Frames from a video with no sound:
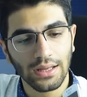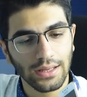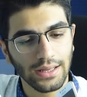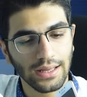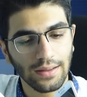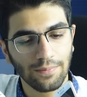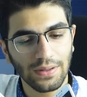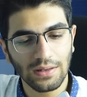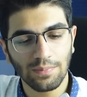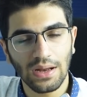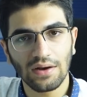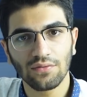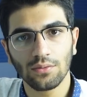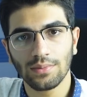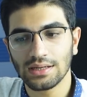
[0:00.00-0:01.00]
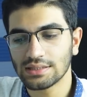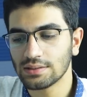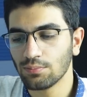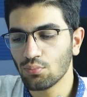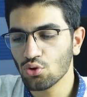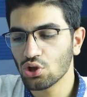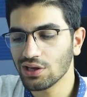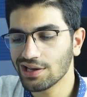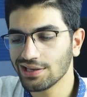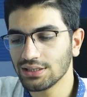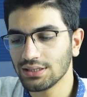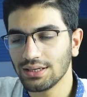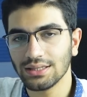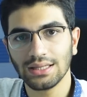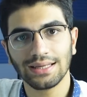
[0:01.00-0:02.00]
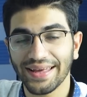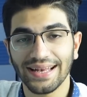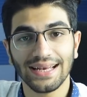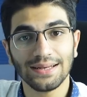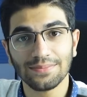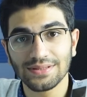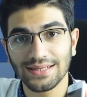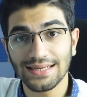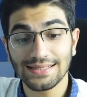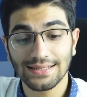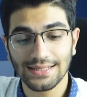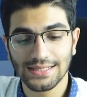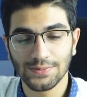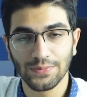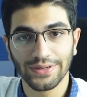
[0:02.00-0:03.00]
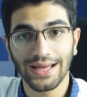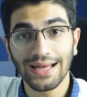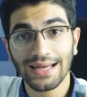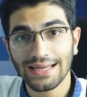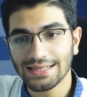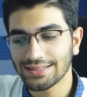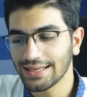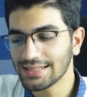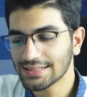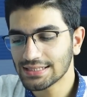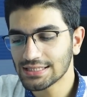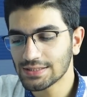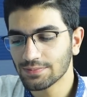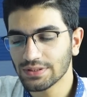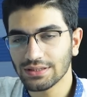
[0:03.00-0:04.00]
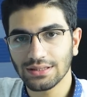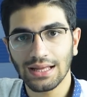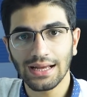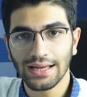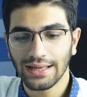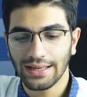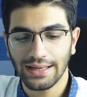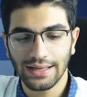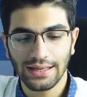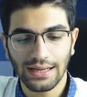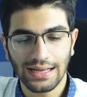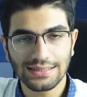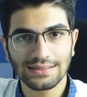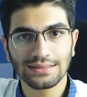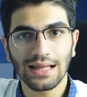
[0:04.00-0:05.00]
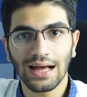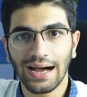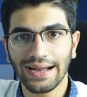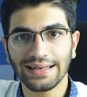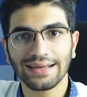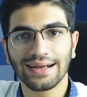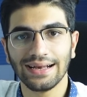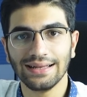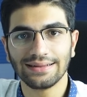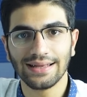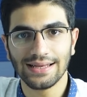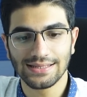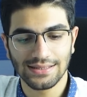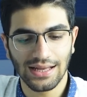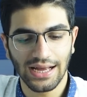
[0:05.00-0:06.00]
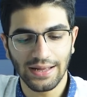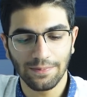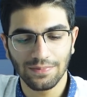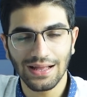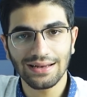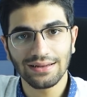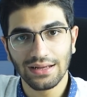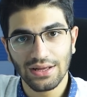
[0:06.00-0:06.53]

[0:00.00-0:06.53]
E, pil performansı bu şekildeydi. Gelelim ses kısmına. Ses kısmında e, aslında aynı kaliteye sahipler.